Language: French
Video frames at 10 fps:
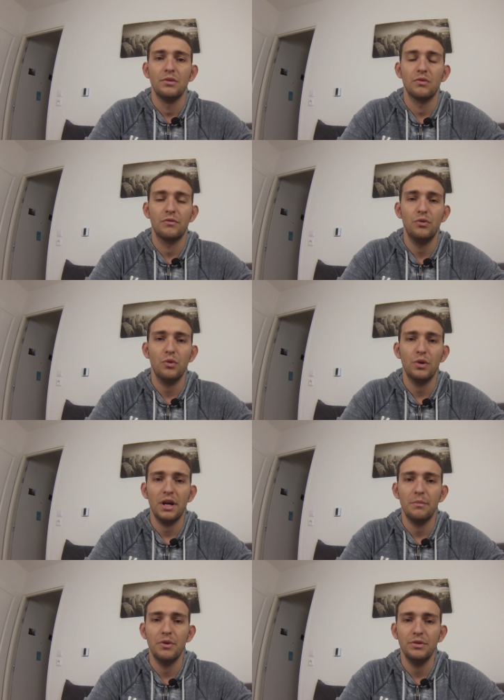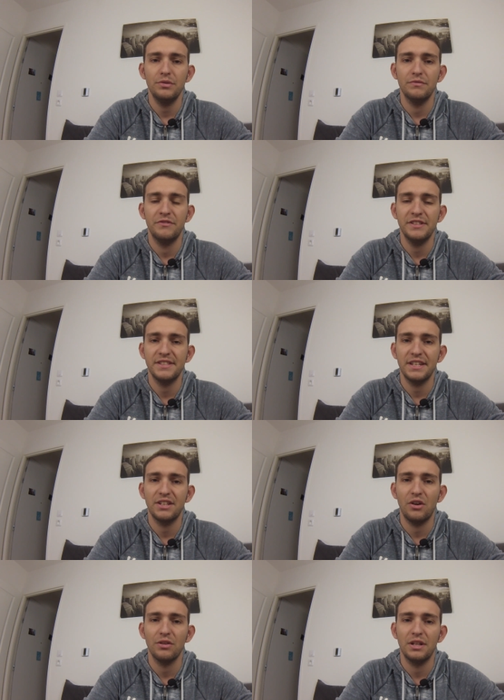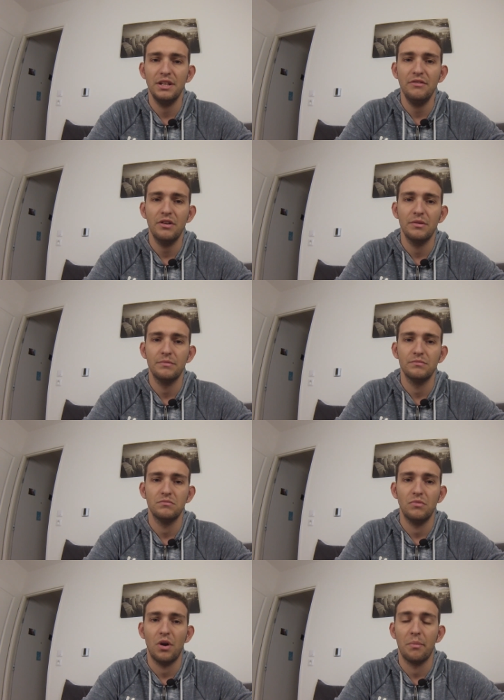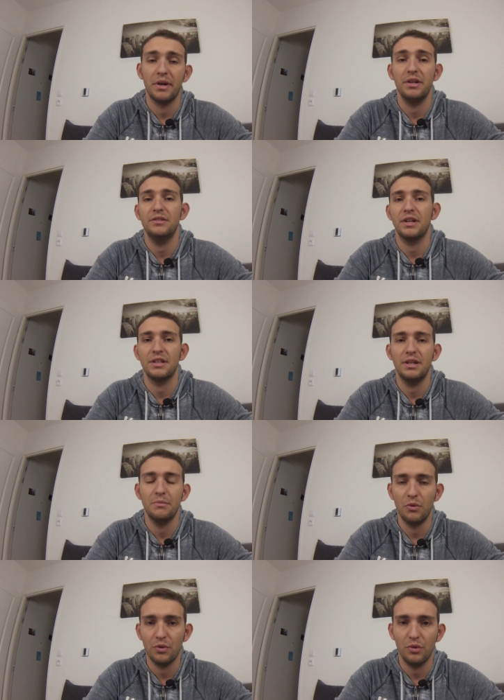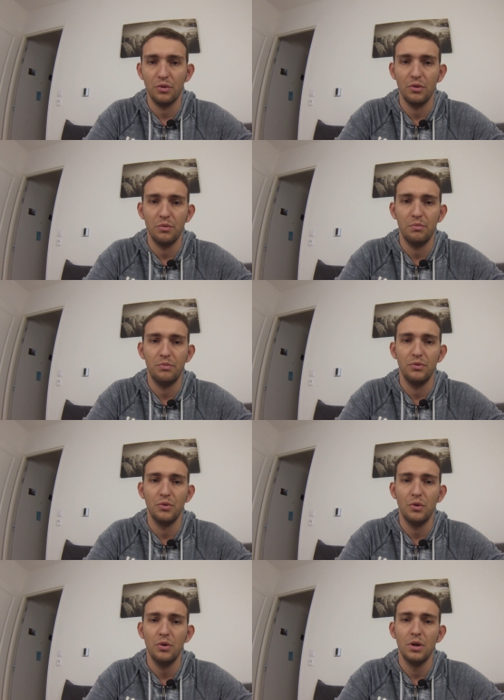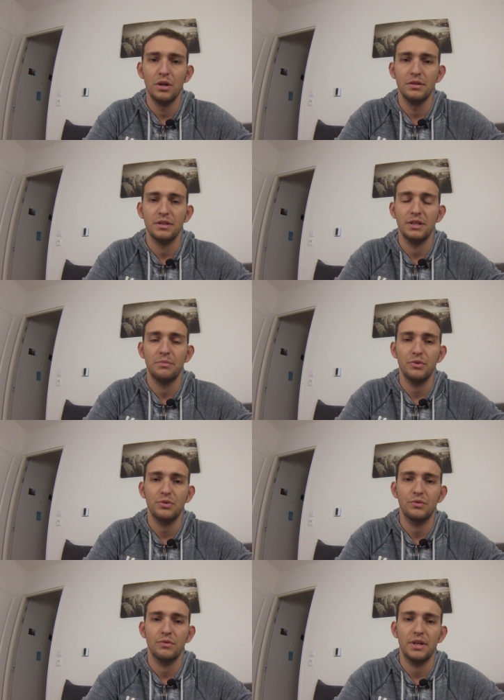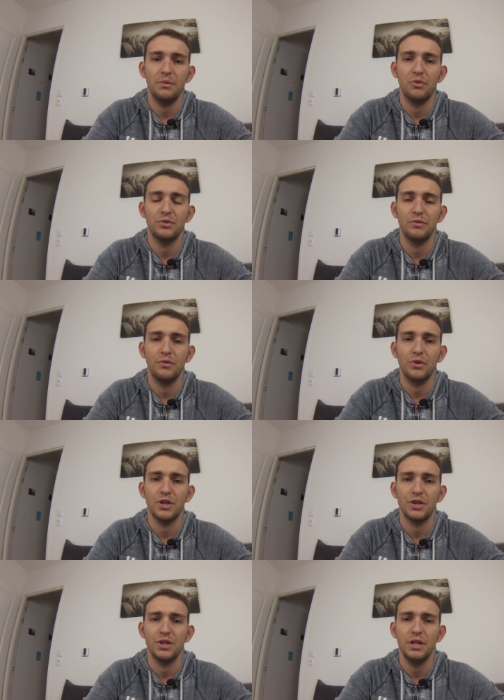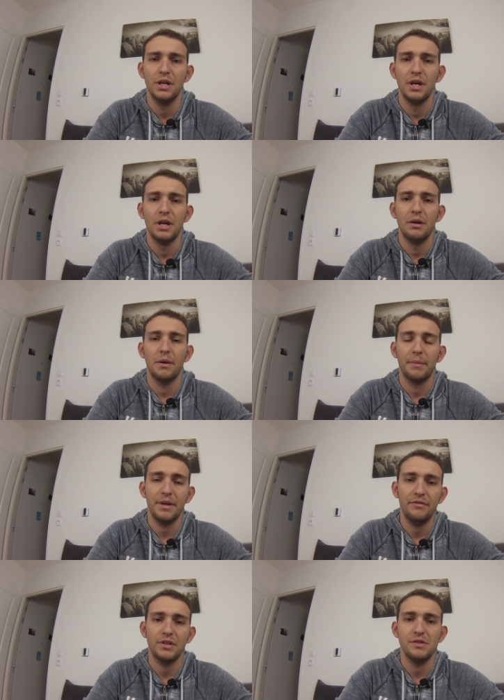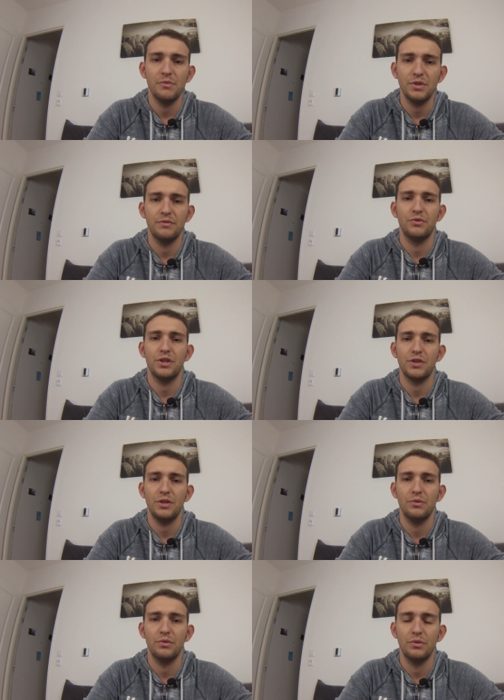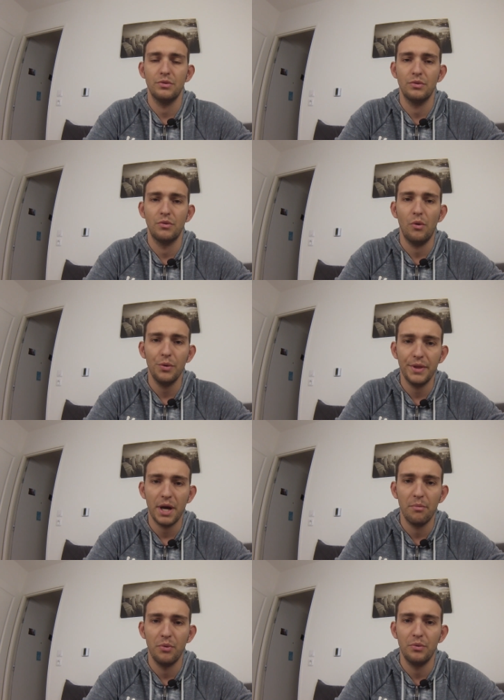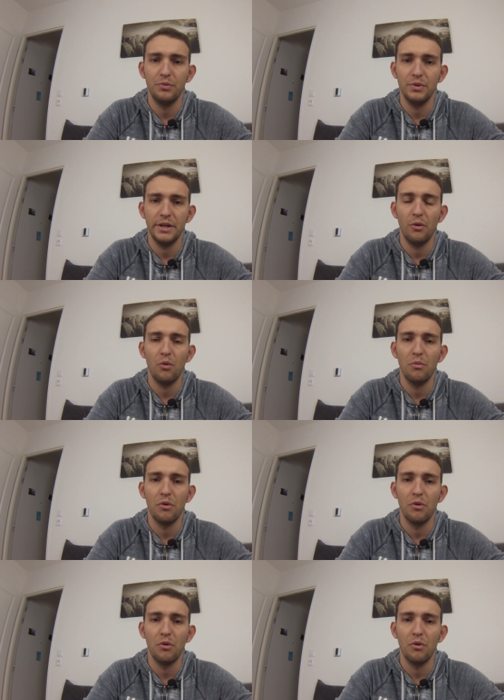Donc fluorocarbone, 25-30 livres. Après, certains montent euh, plus haut. Ça dépend quel poisson vous recherchez. Après, effectivement, si vous cherchez le, gros tarpon ou les gros